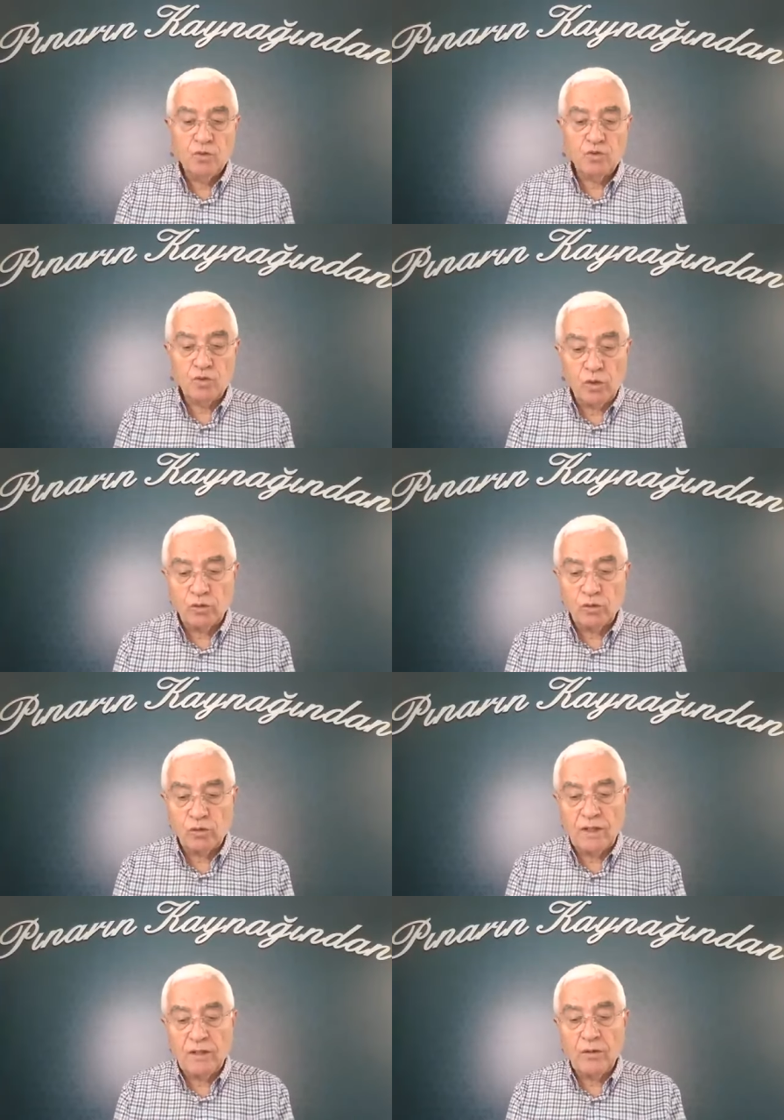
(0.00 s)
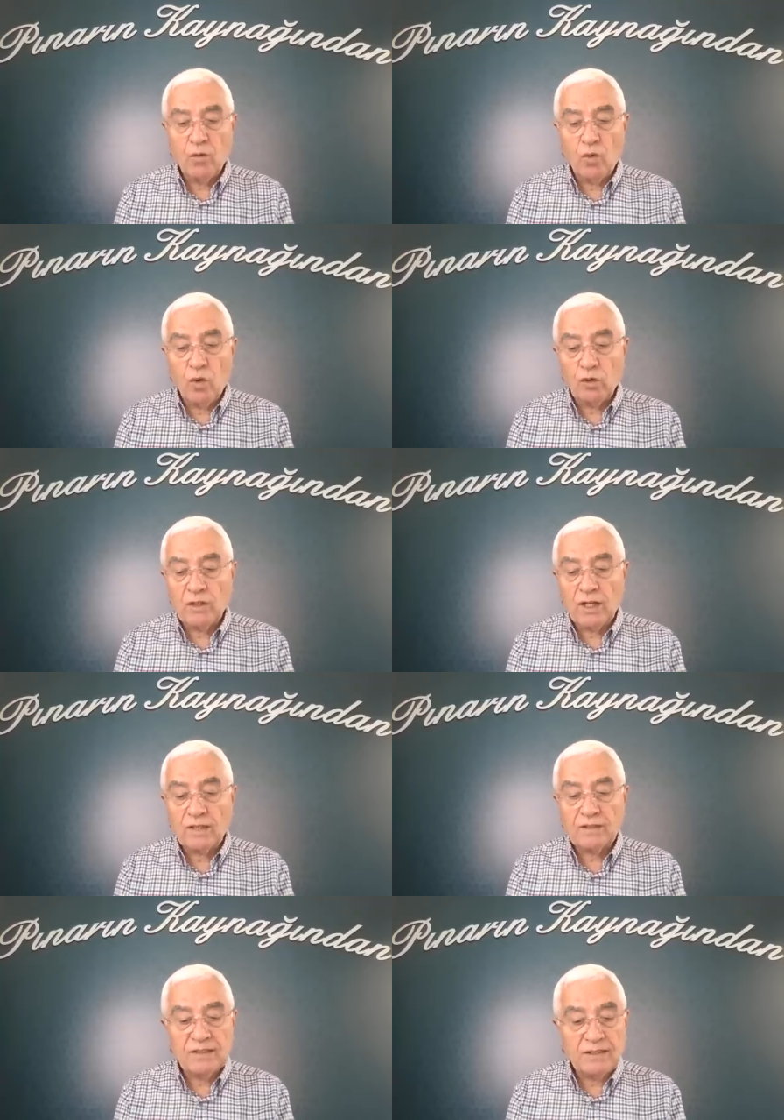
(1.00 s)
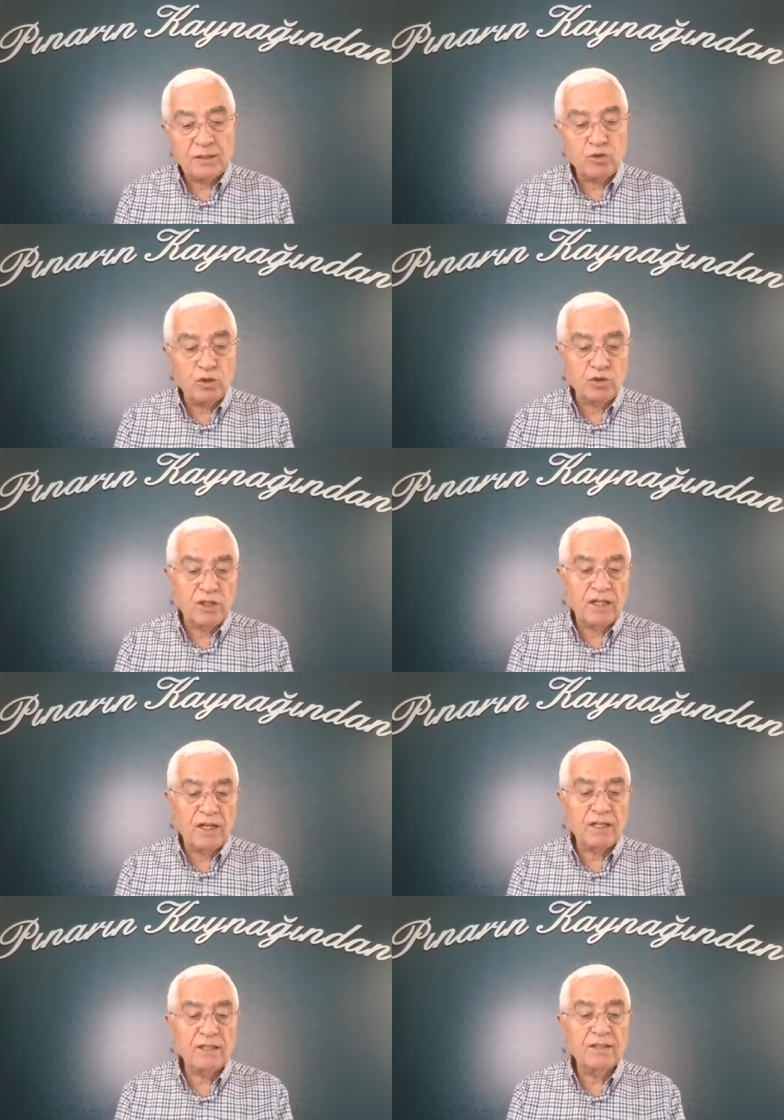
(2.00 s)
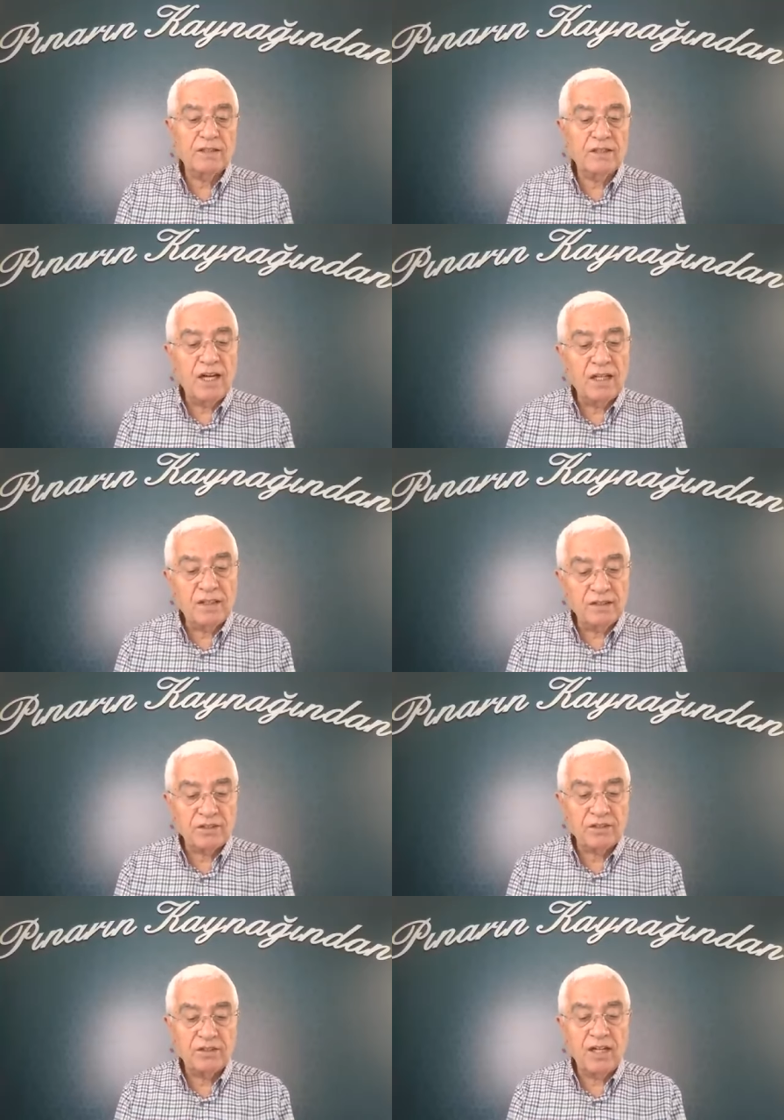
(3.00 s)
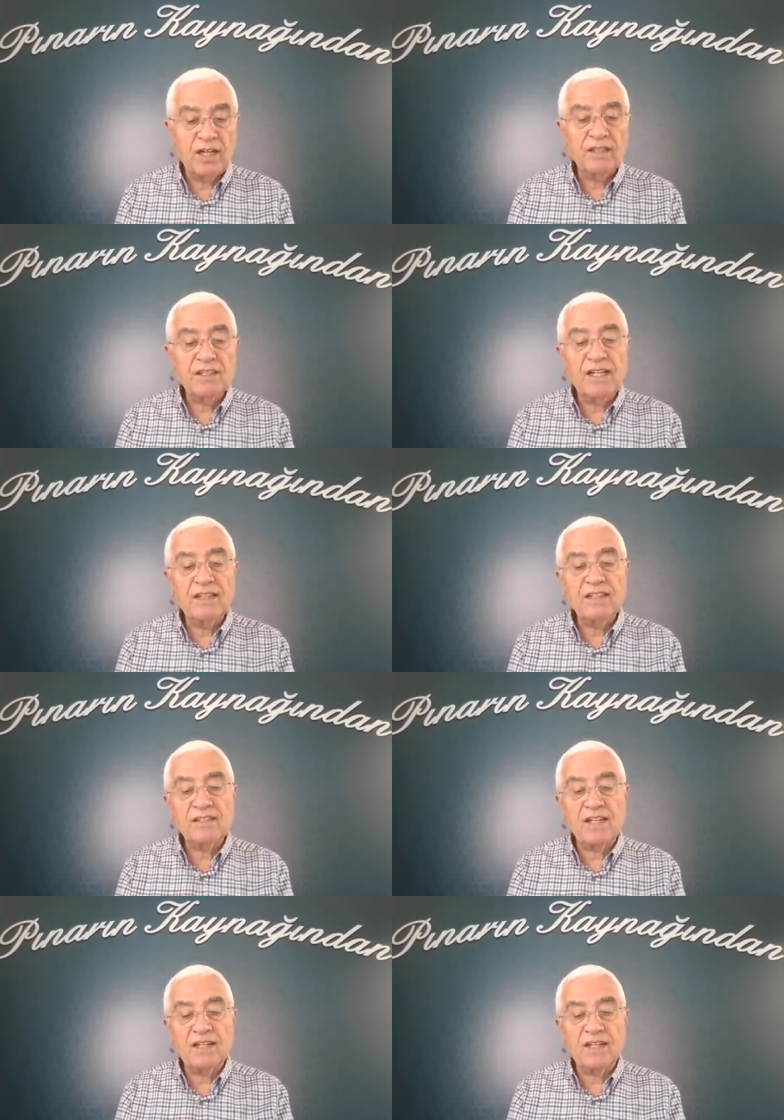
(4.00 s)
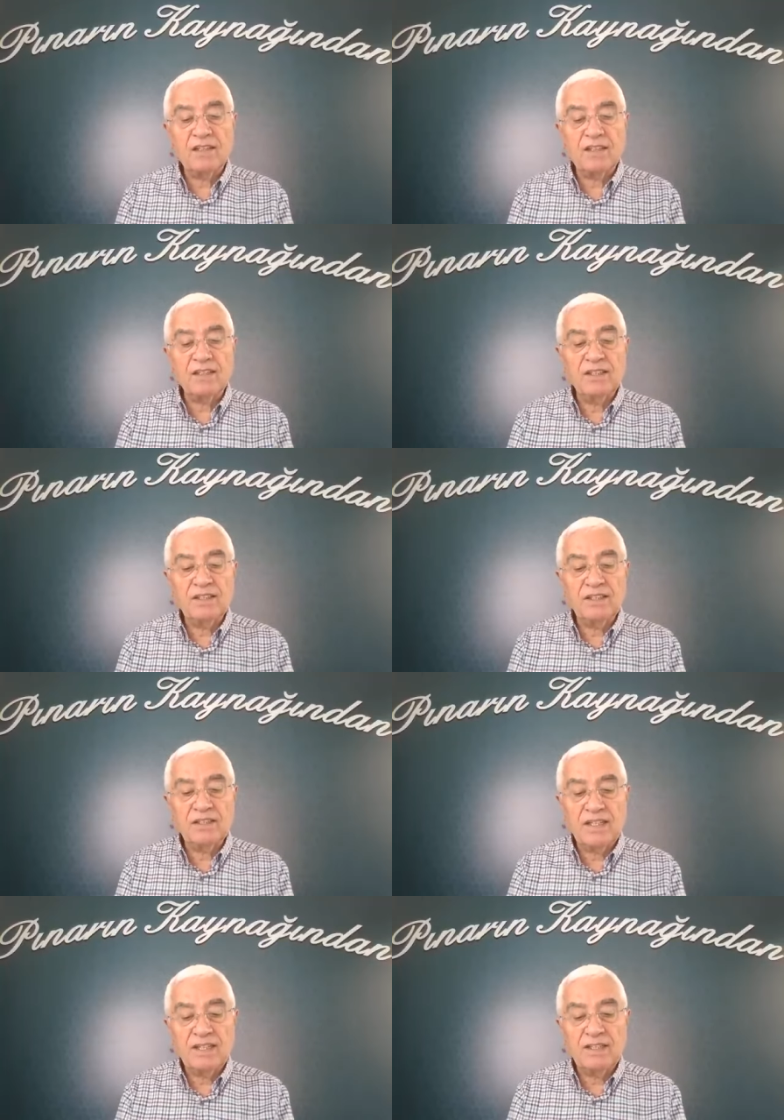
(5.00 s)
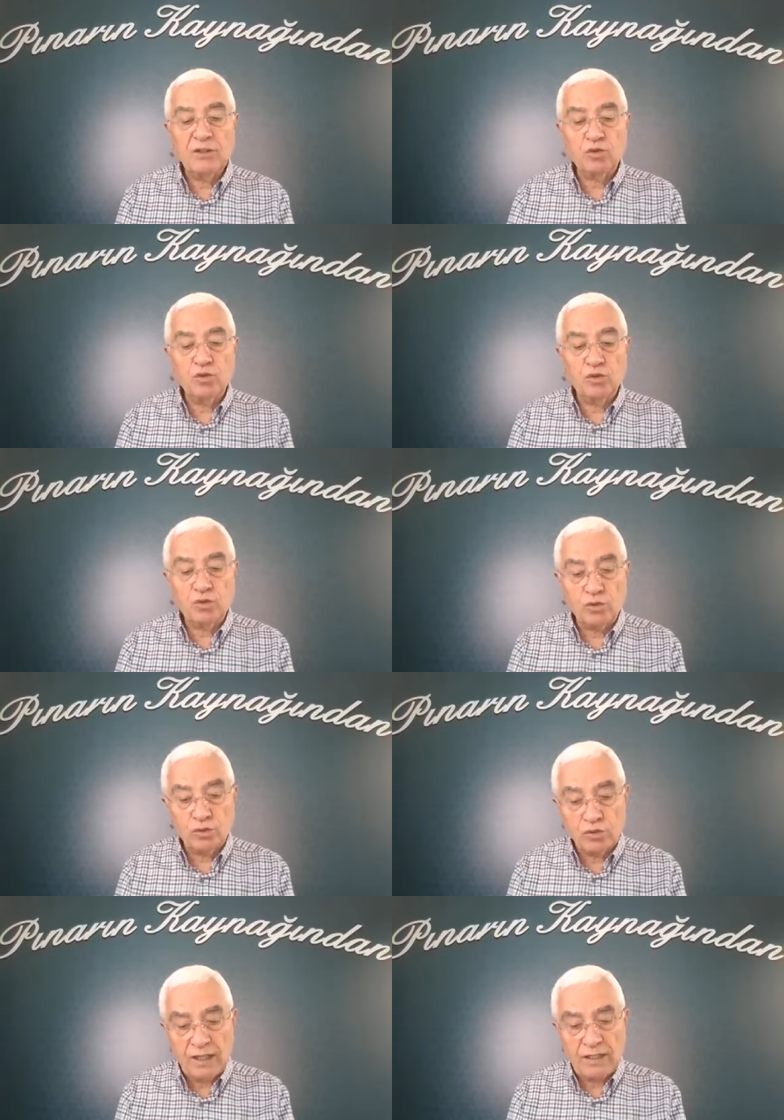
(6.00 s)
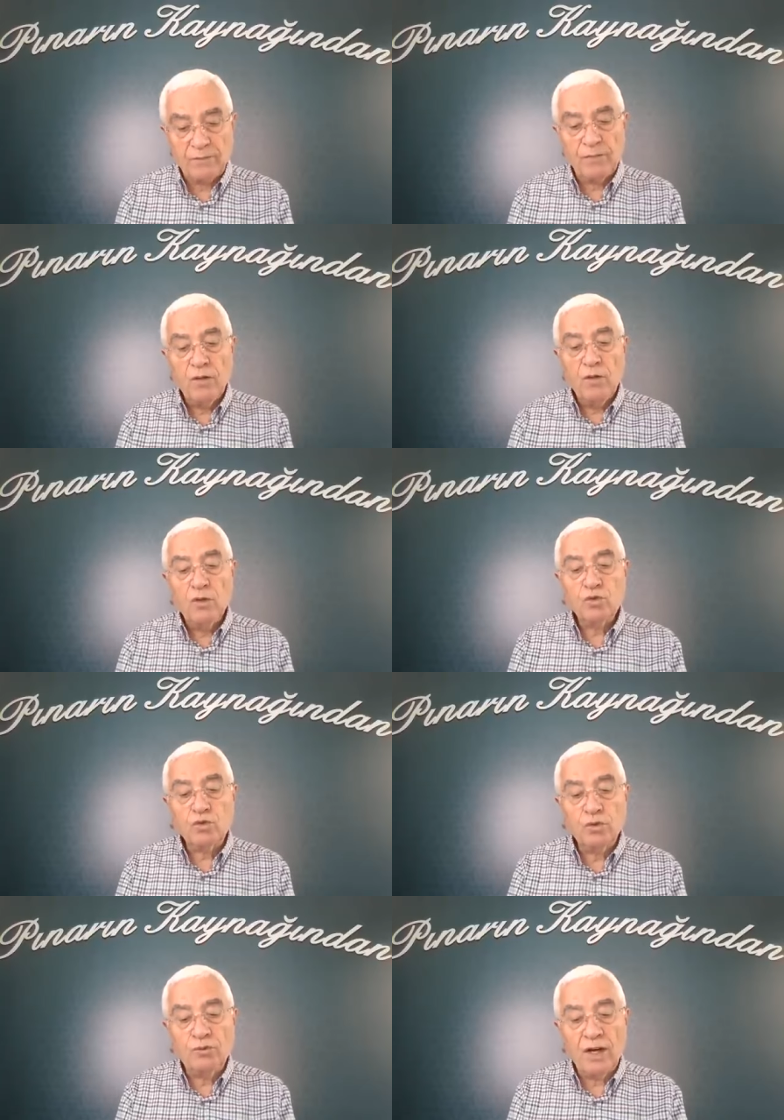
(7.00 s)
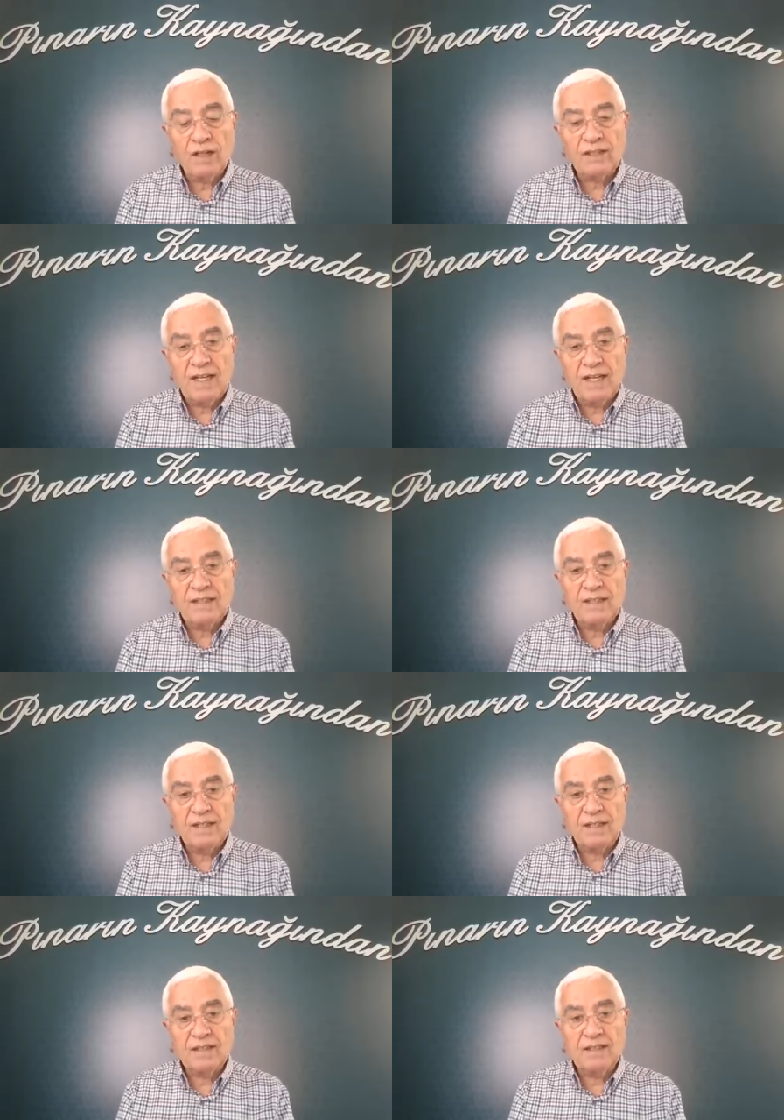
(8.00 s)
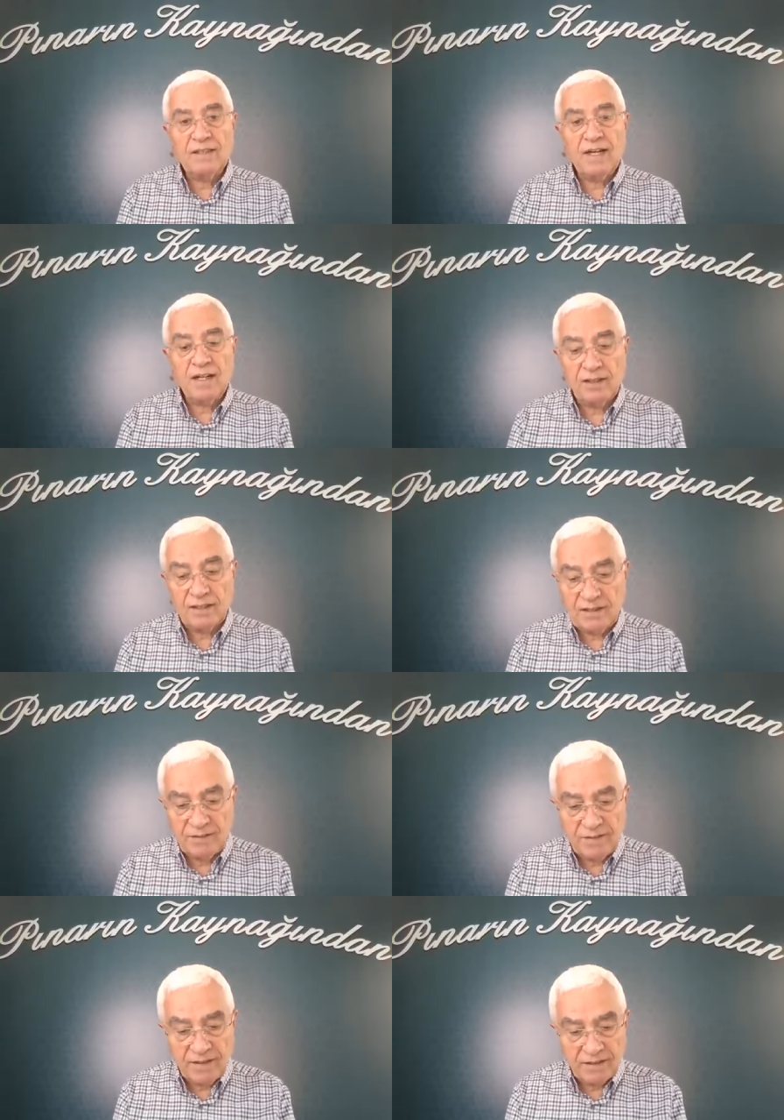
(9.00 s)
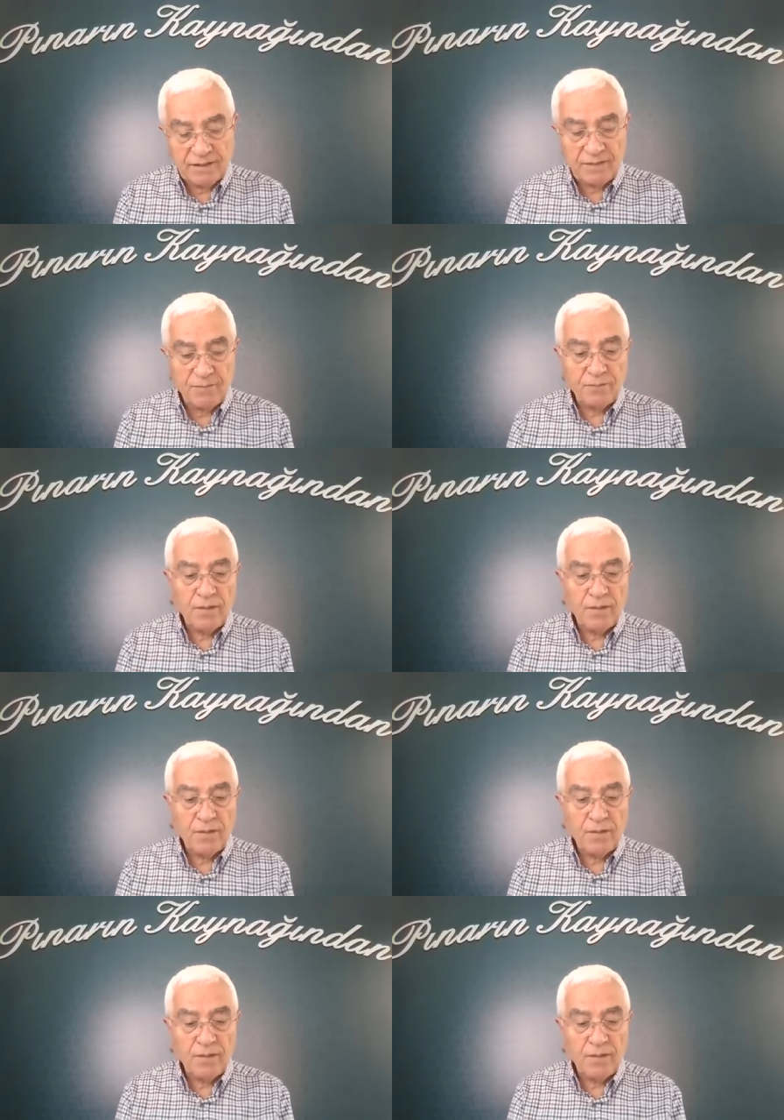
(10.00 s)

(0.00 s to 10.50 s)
Sonunda onlar şirk koşarak yanlış yani kendi zararlarına işlerini sürdürürken tufan kendilerini yakalayıverdi.